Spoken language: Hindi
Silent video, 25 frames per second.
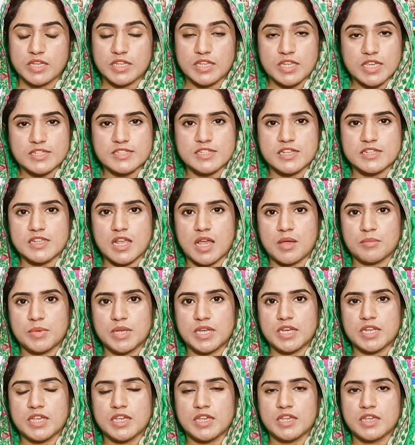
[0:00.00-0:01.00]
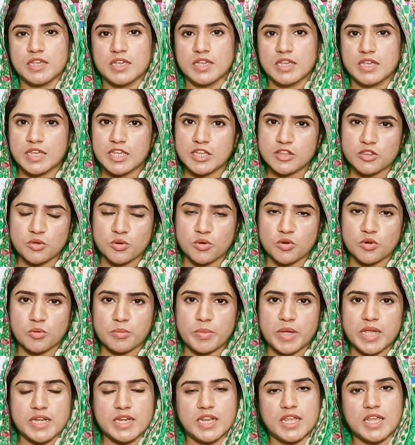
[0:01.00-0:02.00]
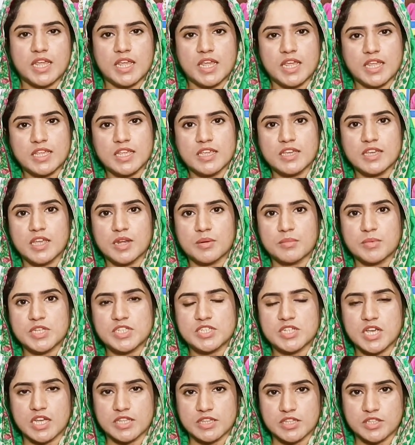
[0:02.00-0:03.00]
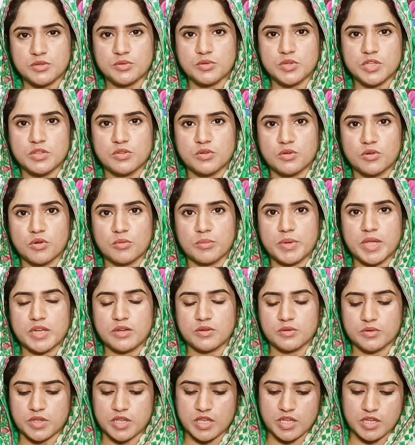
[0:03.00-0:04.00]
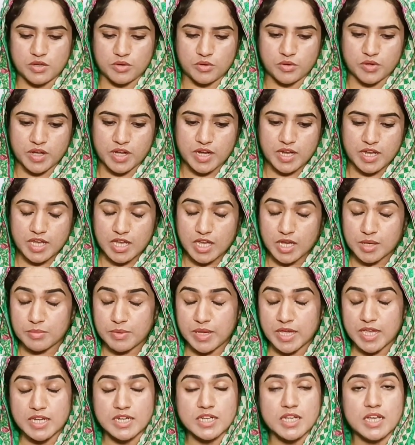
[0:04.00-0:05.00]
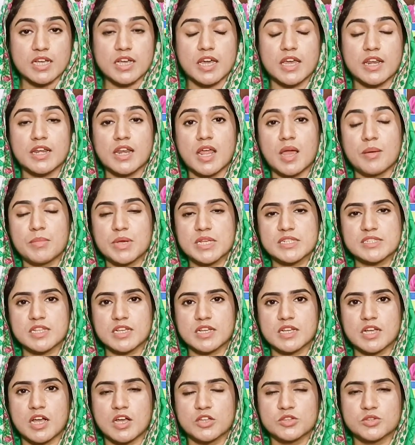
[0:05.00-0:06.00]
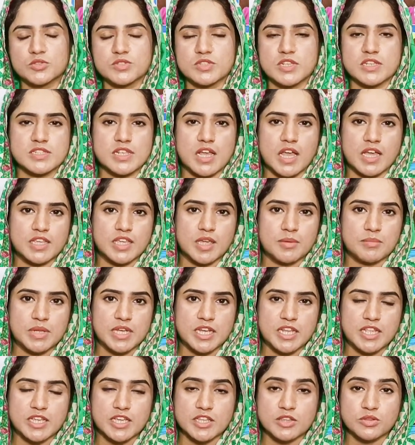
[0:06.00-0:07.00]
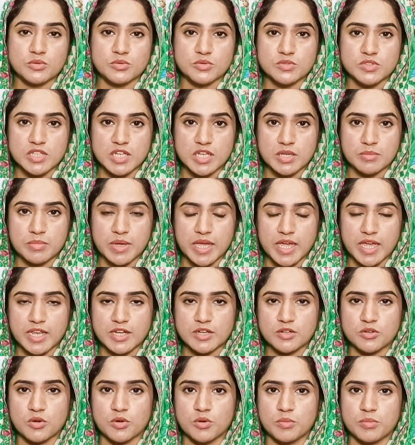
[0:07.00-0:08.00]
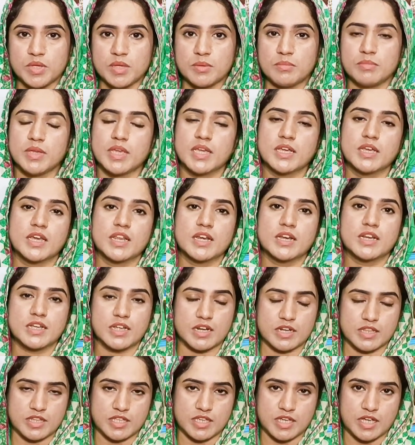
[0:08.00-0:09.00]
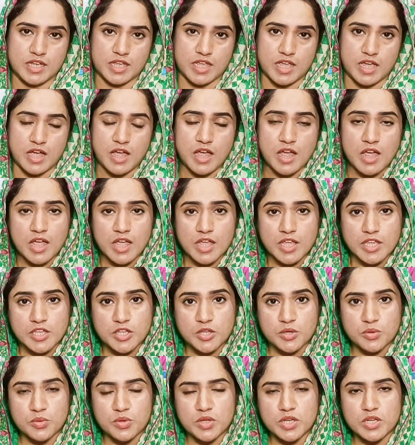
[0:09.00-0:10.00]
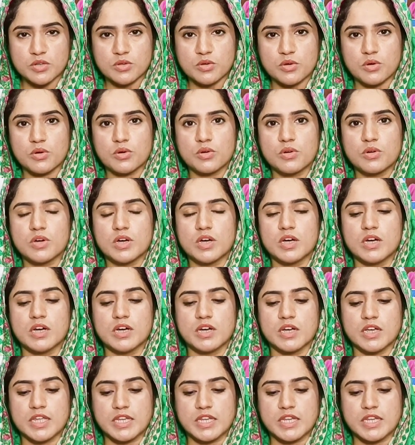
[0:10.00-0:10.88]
ये सज़ा मिली कि दोनों बहनें एक ही घर में शादी हुई दोनों बहनों की और एक बहन का घर ना बच सका तो सज़ा ये मिली कि दूसरी बहन को भी बेघर कर दिया गया क्यों इनको आ,